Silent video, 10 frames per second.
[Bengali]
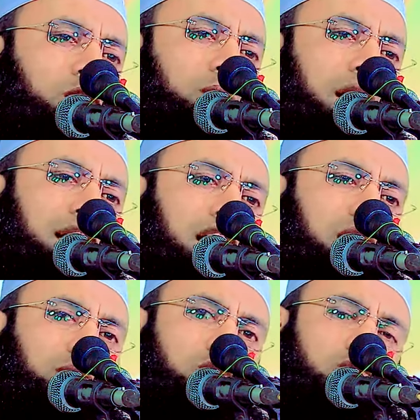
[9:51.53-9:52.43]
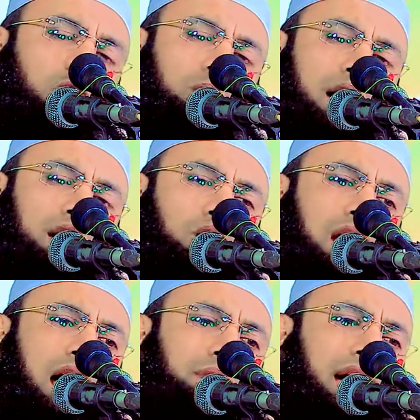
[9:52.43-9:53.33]
তোমাদের মুসলমান
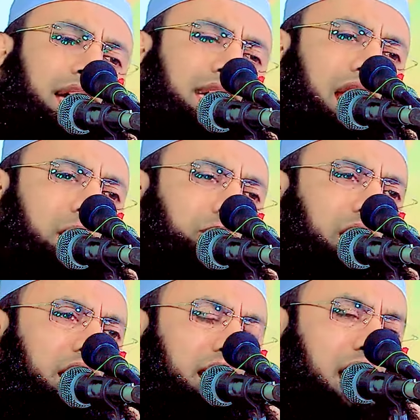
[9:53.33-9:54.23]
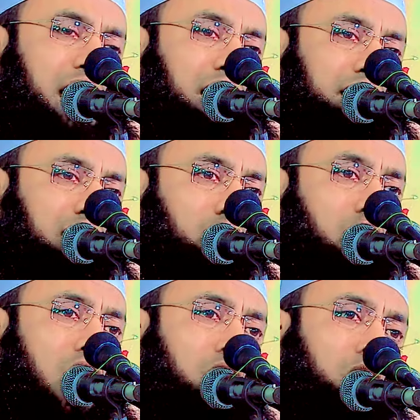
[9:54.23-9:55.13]
ওলামায় গ্রামদেরকে হাজির
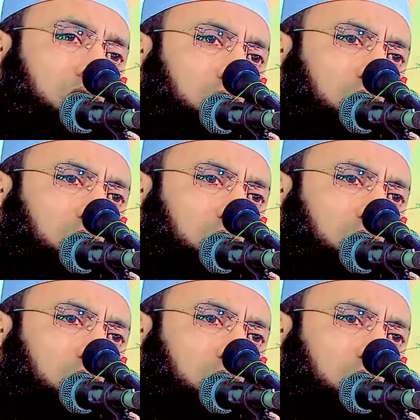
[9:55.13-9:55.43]
করো